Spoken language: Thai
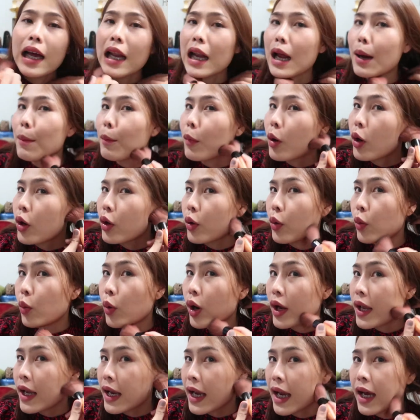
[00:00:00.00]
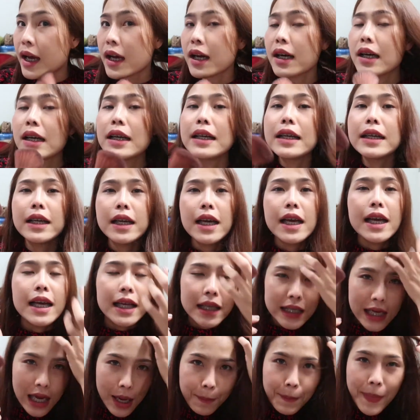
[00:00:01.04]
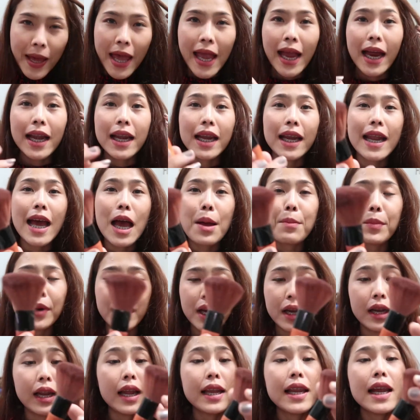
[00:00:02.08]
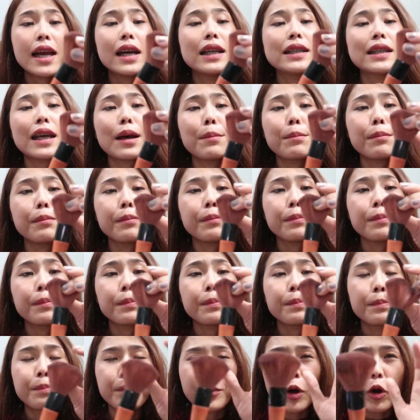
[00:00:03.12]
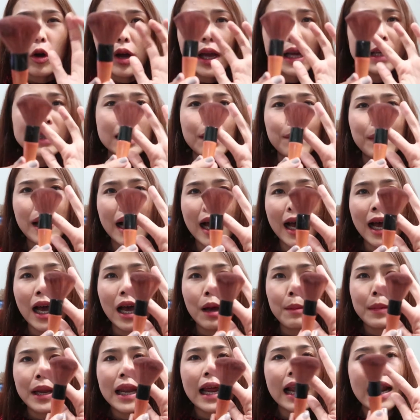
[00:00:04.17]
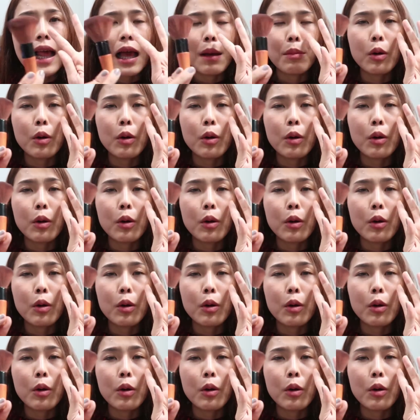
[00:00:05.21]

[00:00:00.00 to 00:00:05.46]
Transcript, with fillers: ทำคอนทัวร์อย่างเงี้ยก็คือใช้แปรงอันนี้ได้เหมือนกัน อันนี้จำอ๋อจำราคาไม่ได้แล้